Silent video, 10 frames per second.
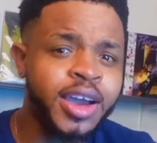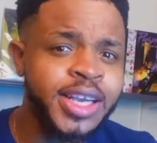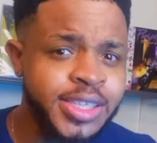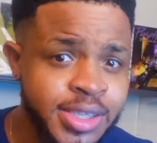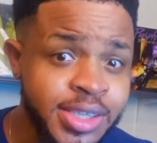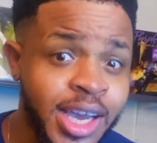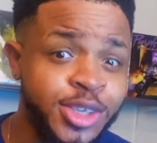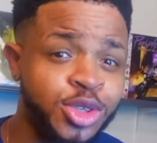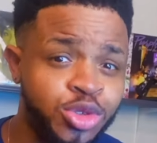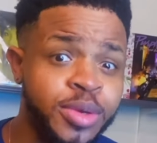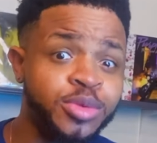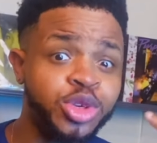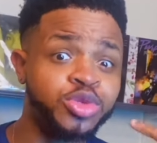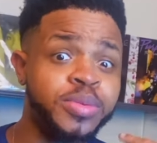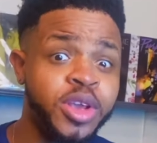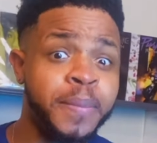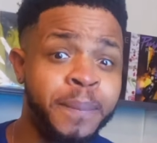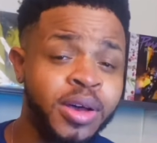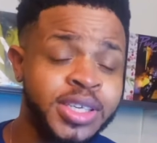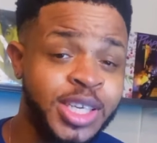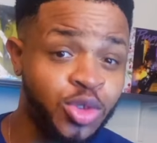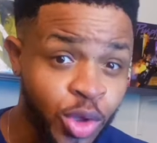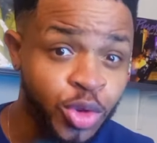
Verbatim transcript: il dit ça de Dream, The Dream lui pense à ses droits